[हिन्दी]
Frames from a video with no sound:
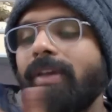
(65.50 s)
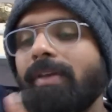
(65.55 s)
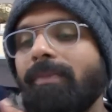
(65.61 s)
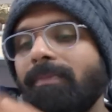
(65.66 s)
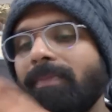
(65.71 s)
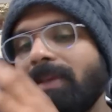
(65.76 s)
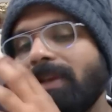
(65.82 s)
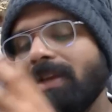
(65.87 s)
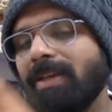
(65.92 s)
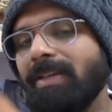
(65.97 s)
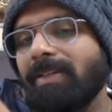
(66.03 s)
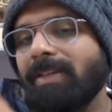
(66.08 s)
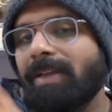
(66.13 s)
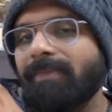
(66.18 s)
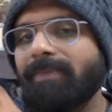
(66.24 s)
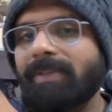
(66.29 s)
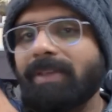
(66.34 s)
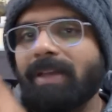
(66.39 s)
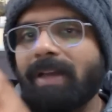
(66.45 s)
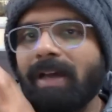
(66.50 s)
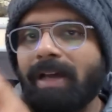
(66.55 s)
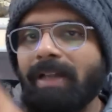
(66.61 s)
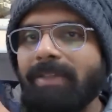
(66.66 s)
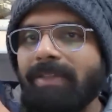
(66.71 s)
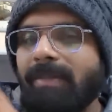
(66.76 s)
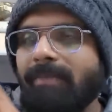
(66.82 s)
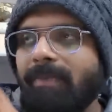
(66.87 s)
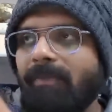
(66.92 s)
क्योंकि मेरे हिसाब से
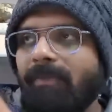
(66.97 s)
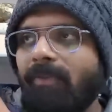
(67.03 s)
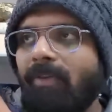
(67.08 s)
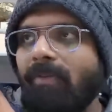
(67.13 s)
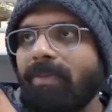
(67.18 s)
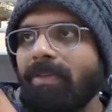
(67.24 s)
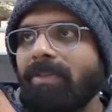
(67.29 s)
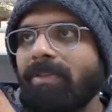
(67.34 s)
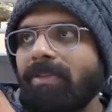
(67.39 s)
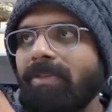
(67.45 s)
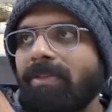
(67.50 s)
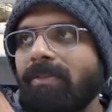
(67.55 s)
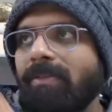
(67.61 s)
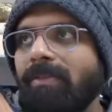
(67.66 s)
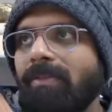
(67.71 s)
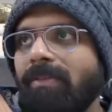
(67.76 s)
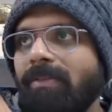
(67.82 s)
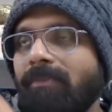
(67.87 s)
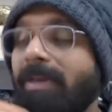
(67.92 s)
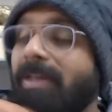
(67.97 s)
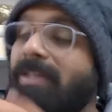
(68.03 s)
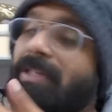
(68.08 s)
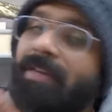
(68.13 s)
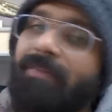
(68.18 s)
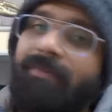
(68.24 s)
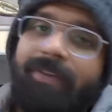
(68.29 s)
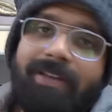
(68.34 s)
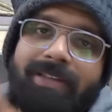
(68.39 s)
आज की परफॉर्मेंस
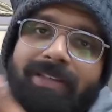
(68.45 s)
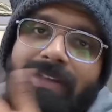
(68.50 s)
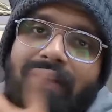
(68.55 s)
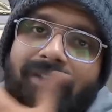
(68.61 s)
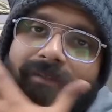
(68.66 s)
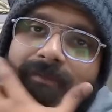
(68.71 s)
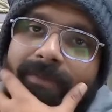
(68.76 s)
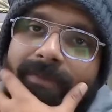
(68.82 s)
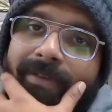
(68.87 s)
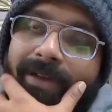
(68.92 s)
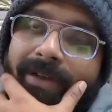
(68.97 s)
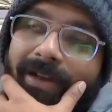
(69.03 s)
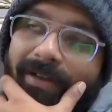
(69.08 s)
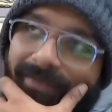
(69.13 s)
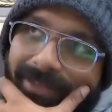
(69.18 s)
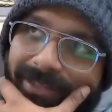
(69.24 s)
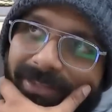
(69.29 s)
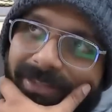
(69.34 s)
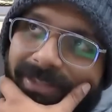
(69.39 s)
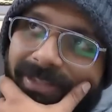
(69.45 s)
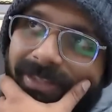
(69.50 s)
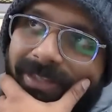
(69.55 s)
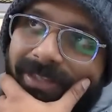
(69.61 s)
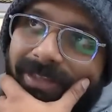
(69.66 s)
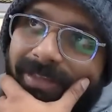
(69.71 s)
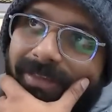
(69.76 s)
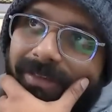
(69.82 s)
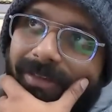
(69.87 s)
स्पेशली फर्स्ट हाफ में काफी अच्छी
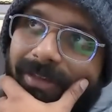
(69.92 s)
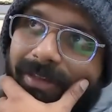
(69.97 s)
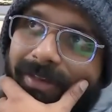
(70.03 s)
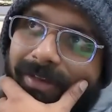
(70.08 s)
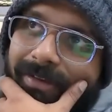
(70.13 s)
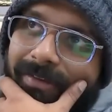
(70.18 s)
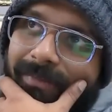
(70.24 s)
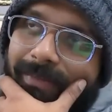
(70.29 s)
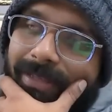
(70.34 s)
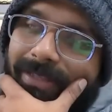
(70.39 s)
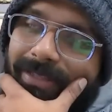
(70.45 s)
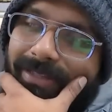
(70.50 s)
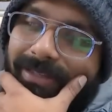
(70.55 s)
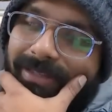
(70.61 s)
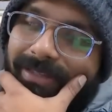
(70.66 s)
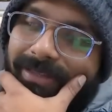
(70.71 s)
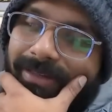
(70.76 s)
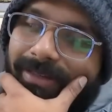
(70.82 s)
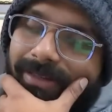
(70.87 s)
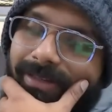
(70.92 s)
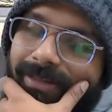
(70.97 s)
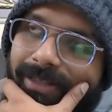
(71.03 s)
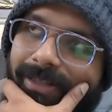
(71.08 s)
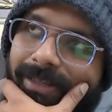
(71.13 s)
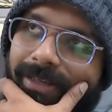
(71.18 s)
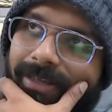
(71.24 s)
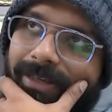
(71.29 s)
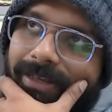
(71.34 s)
थी एक मैनचेस्टर
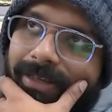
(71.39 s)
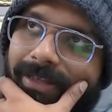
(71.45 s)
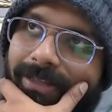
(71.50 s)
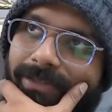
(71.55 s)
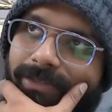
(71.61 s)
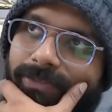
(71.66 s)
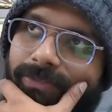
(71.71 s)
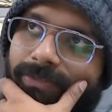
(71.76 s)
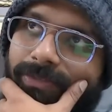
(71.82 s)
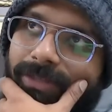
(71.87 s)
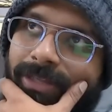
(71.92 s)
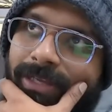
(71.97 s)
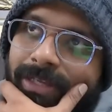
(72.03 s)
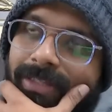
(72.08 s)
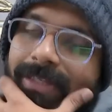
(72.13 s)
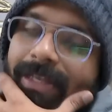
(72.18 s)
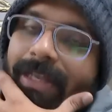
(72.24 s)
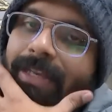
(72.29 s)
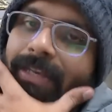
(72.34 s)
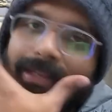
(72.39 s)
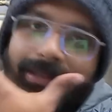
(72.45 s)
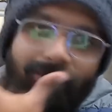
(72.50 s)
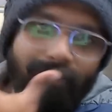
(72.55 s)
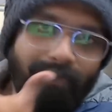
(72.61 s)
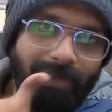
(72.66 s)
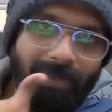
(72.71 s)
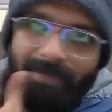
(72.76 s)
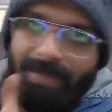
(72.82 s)
सिटी के अगेंस्ट जो कि आसान
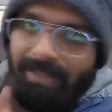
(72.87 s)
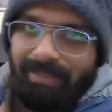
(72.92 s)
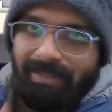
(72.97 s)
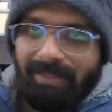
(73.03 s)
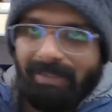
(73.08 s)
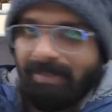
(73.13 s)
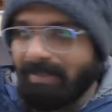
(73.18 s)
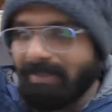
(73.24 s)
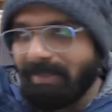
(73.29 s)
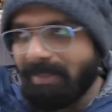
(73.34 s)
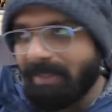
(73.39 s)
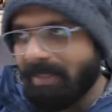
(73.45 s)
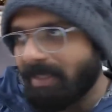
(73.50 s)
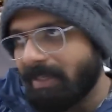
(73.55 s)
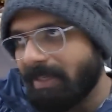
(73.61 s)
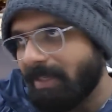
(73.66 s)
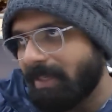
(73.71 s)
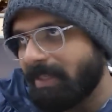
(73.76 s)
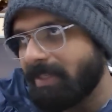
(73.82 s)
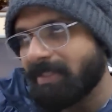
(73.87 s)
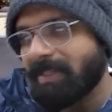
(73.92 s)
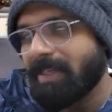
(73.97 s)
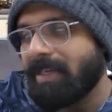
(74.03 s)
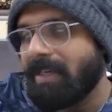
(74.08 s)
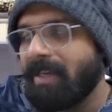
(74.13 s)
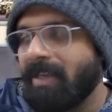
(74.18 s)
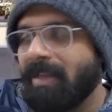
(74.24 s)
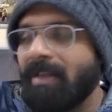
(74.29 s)
नहीं होता मैनचेस्टर सिटी के अगेंस्ट
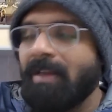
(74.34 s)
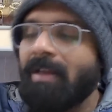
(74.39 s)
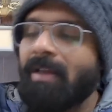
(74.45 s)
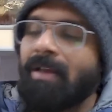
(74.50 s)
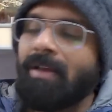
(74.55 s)
खेलना